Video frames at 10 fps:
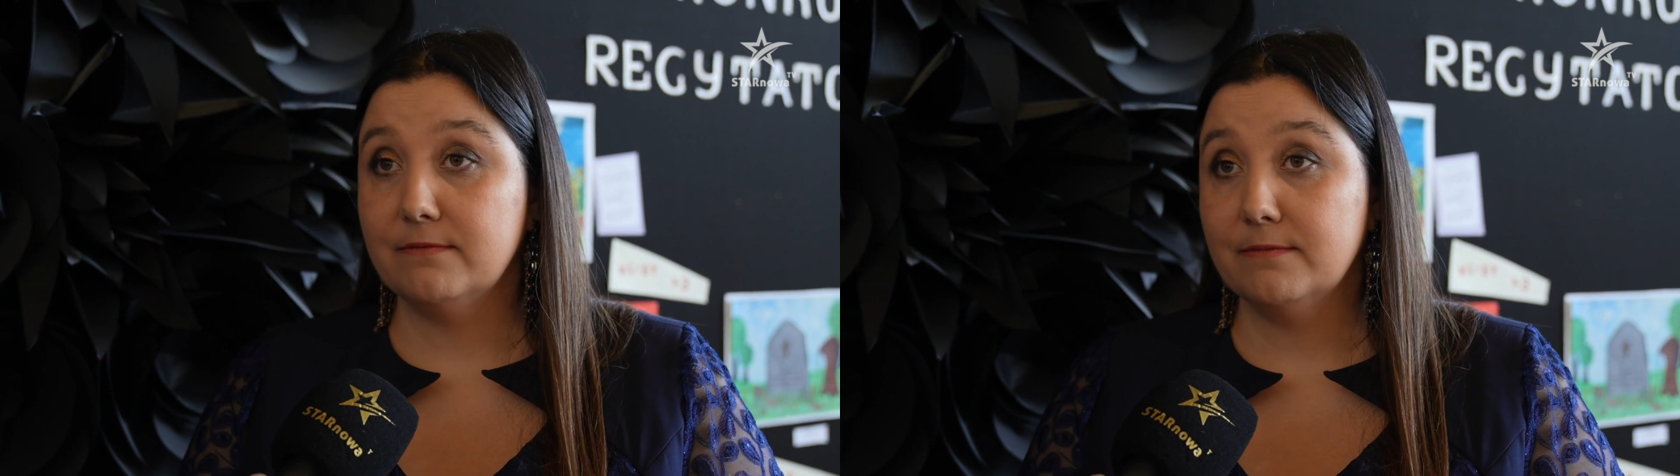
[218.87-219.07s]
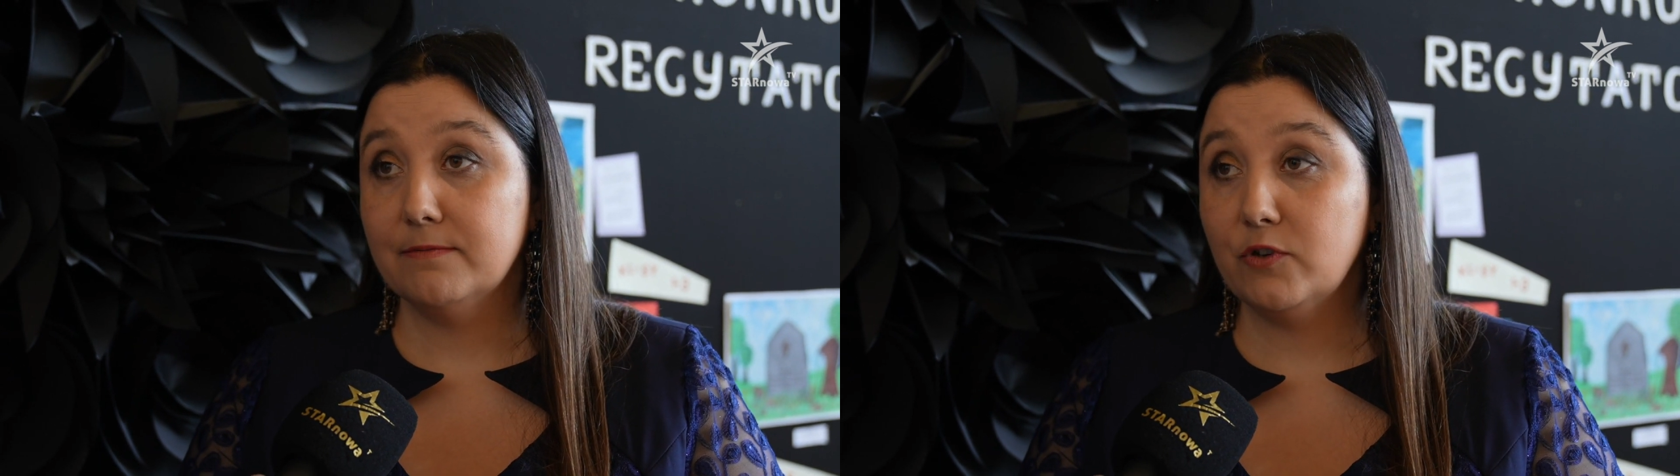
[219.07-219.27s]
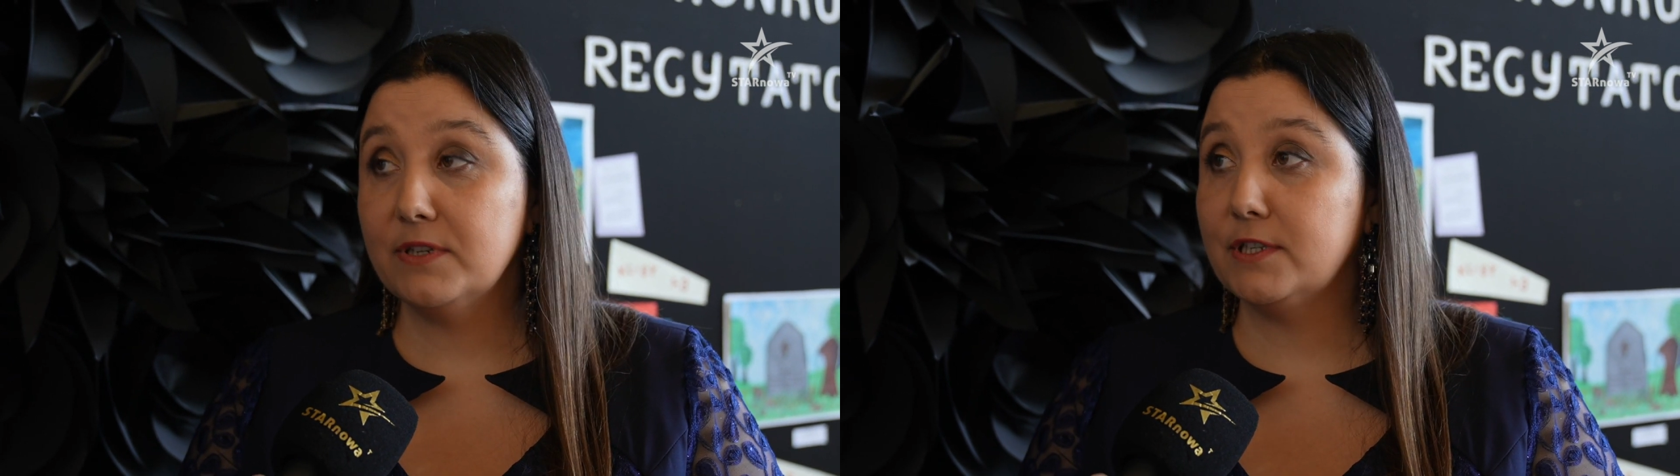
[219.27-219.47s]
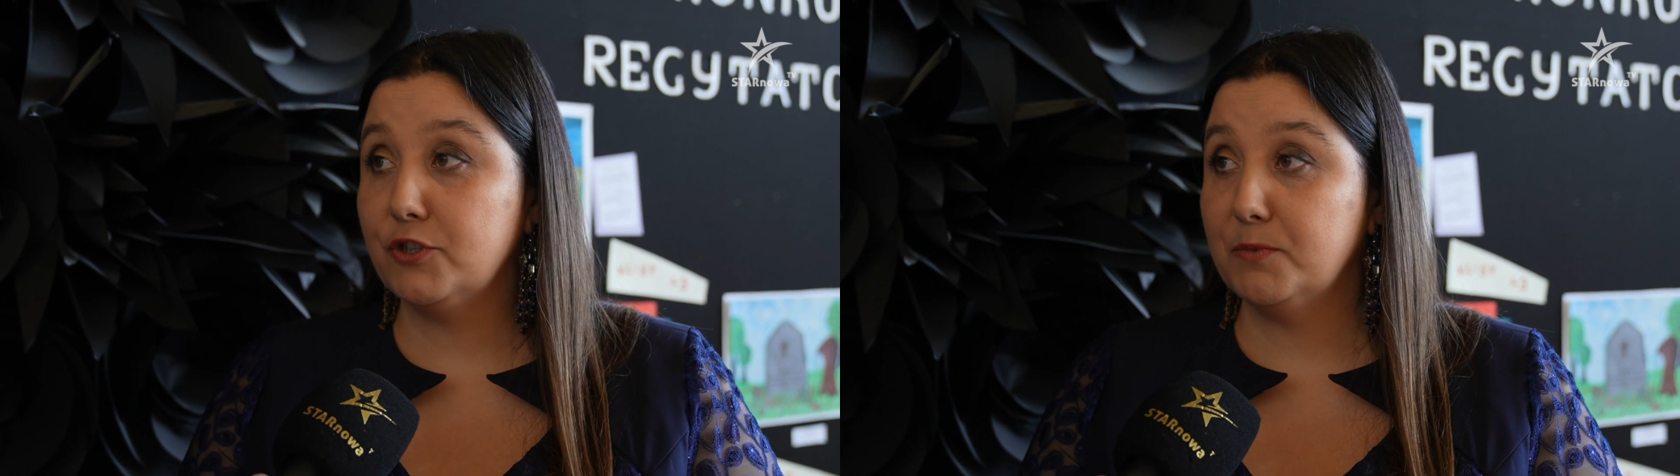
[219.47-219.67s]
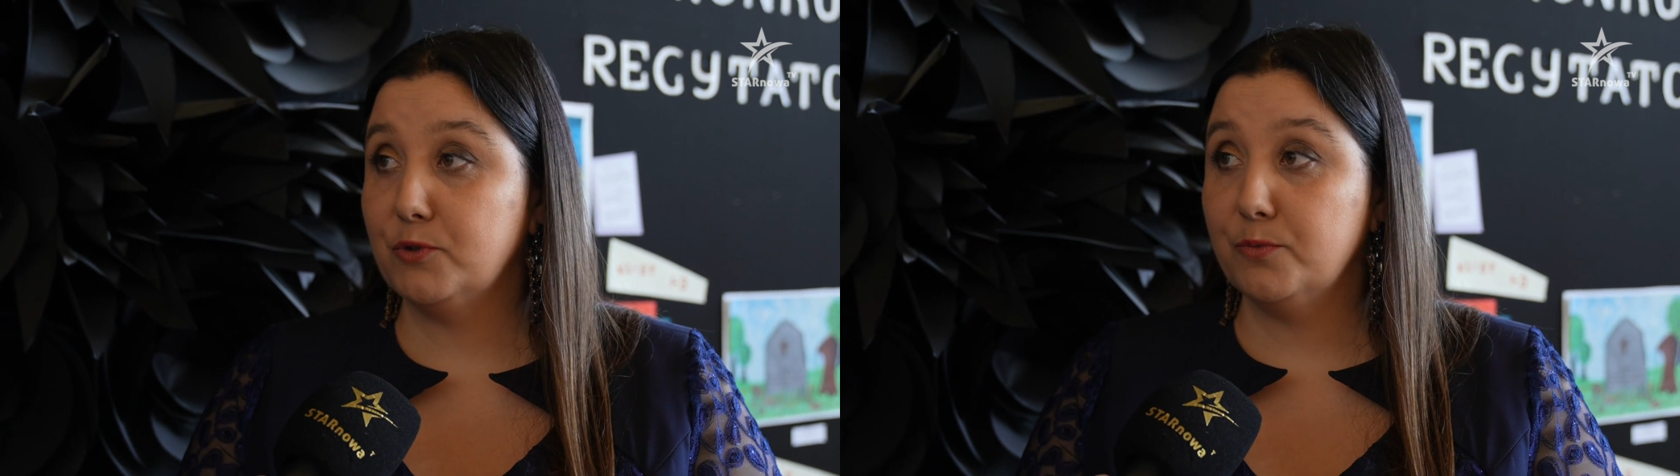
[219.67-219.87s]
Y, no,
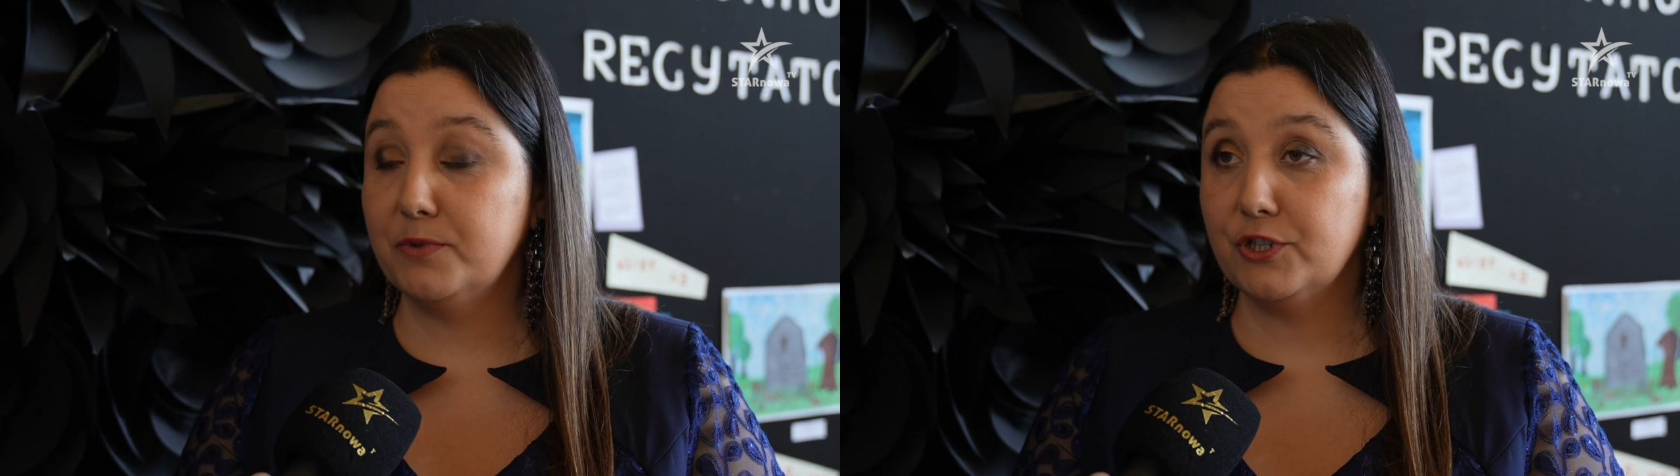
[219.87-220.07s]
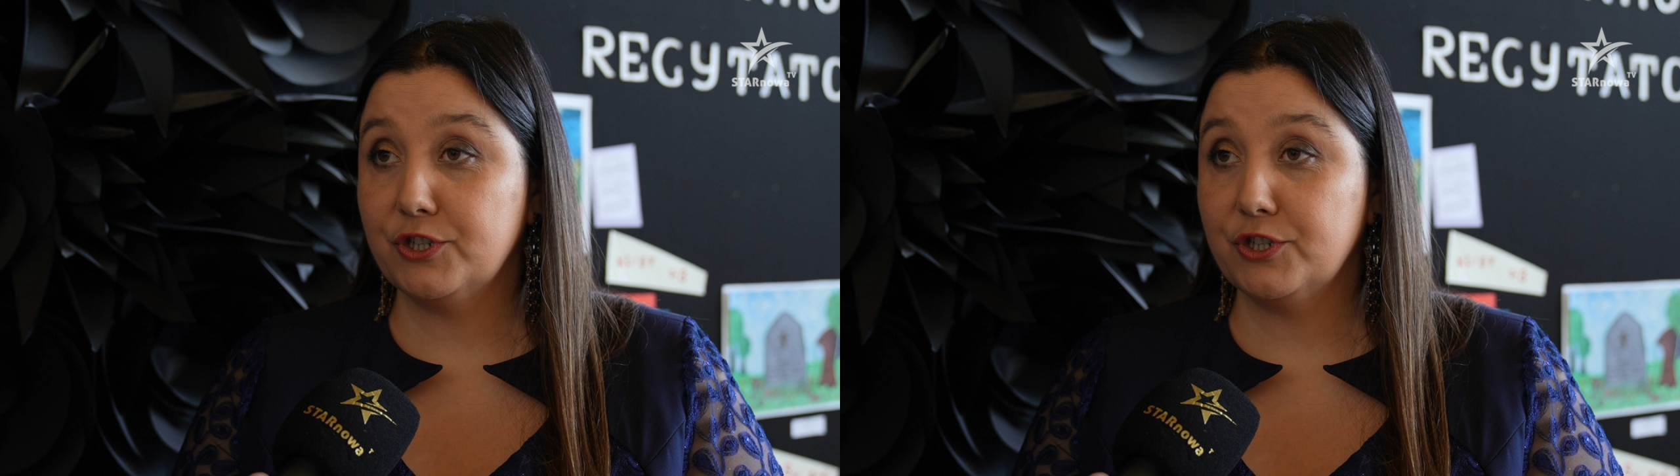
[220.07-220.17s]
jesteśmy dumni,